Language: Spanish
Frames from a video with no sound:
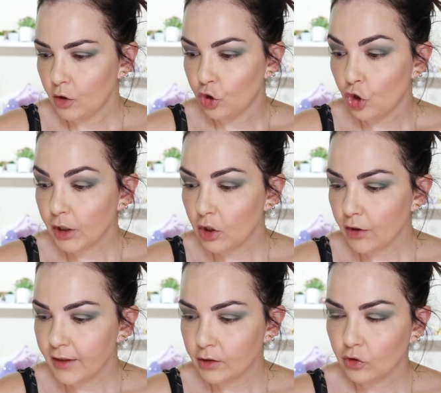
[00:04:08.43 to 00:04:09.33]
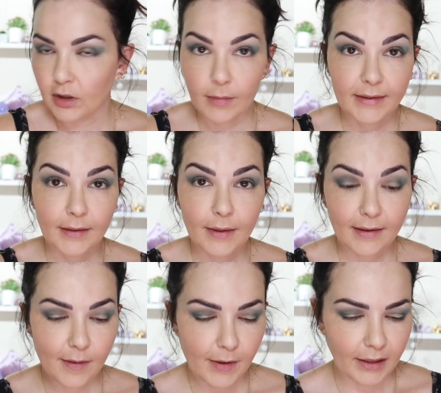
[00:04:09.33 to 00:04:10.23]
No lo quiero hacer totalmente
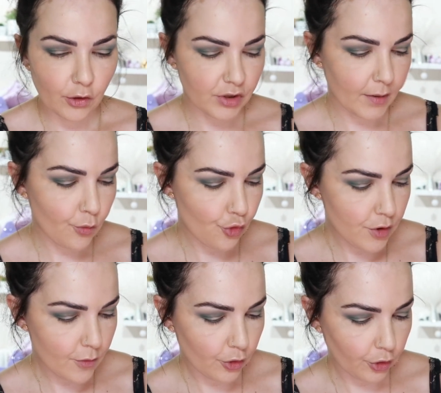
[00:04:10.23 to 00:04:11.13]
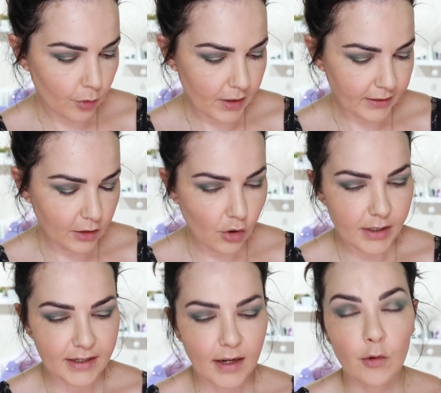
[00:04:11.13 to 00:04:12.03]
verde para que no sea muy monocromático,
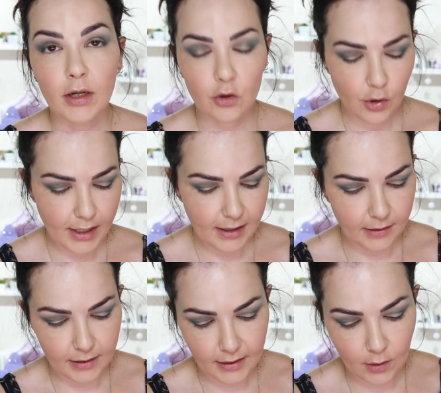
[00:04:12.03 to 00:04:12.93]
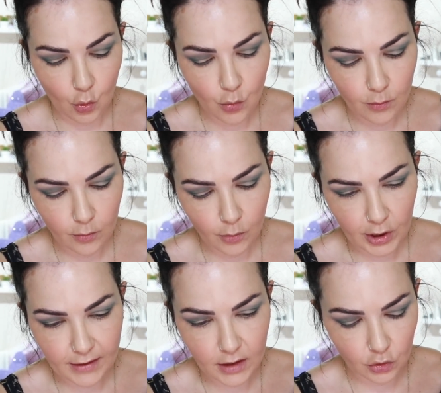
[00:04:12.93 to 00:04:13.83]
así que voy a coger eh, un
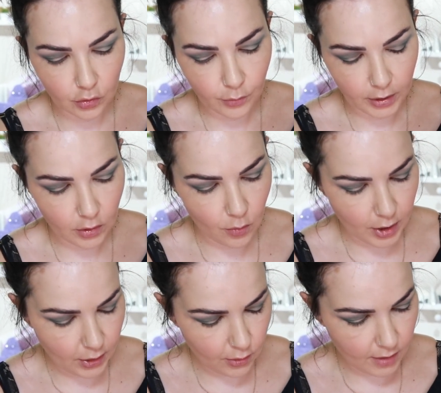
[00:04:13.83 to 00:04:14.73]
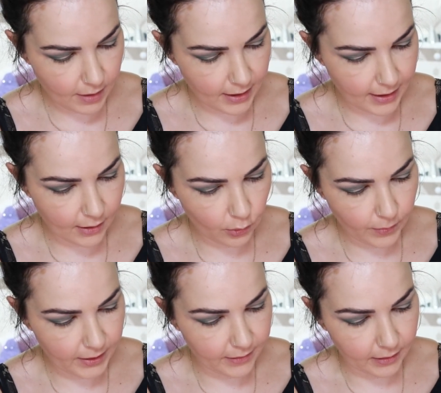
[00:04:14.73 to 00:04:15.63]
moradito, porque los morados le van a los
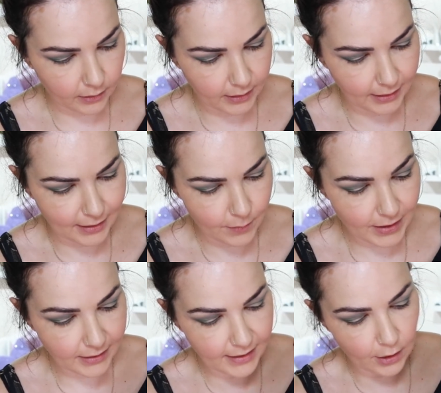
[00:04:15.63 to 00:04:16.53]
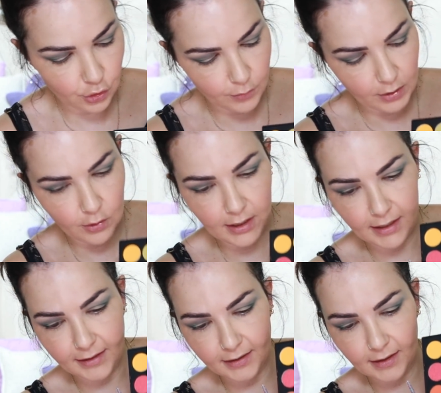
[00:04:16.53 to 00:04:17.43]
verdes que ni pintados. Voy a coger
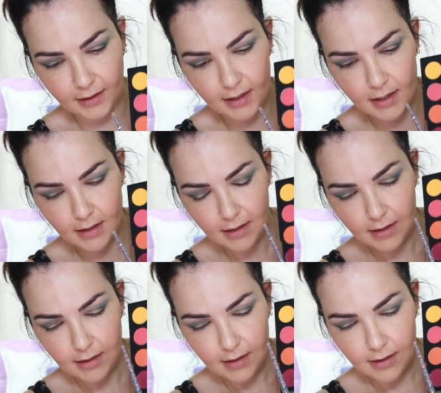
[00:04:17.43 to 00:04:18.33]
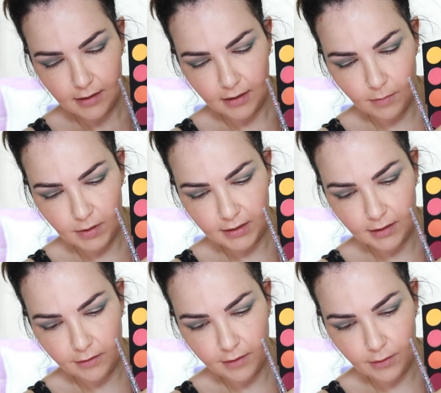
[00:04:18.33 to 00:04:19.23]
este de aquí, que es
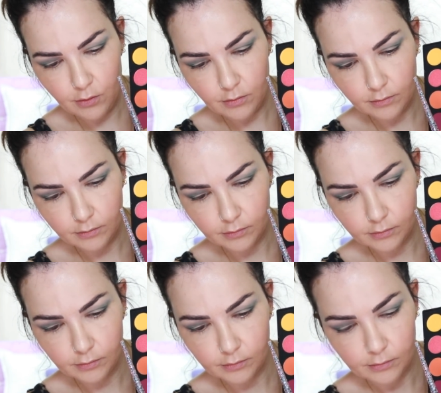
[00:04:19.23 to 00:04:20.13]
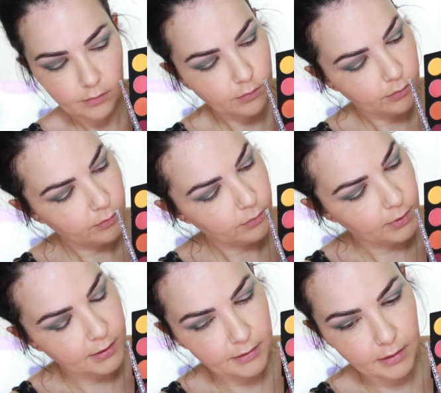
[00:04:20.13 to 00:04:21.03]
metalizado,
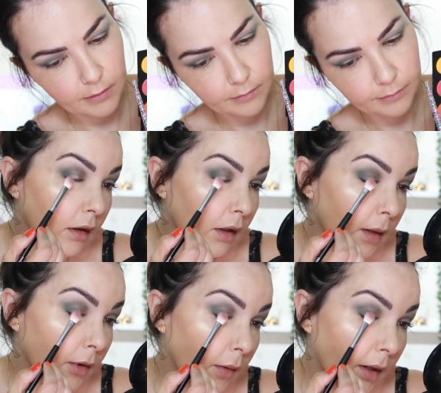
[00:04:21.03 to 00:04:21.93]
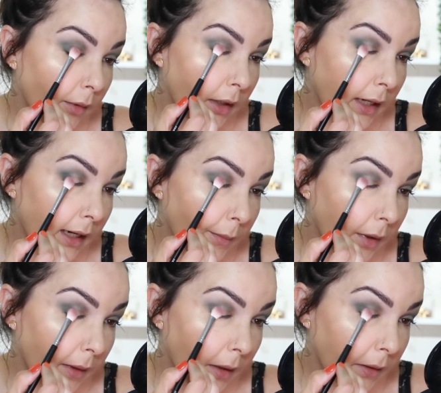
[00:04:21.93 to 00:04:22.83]
este. Y me lo voy a poner en la
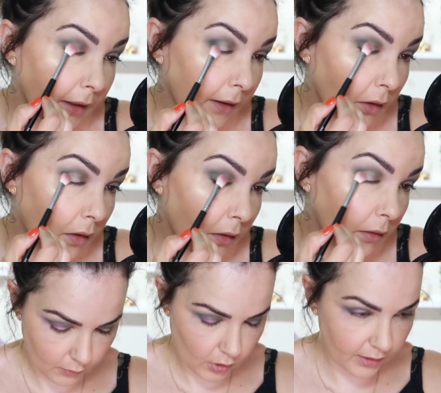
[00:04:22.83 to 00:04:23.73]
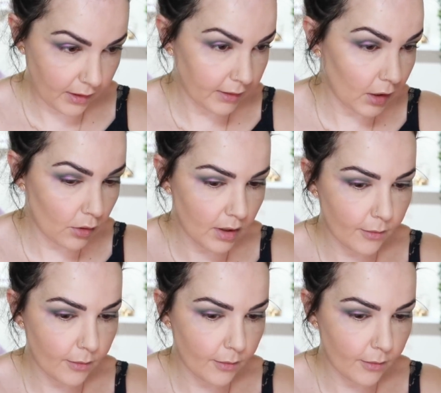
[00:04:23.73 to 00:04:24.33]
primera mitad del ojo, lo intento con la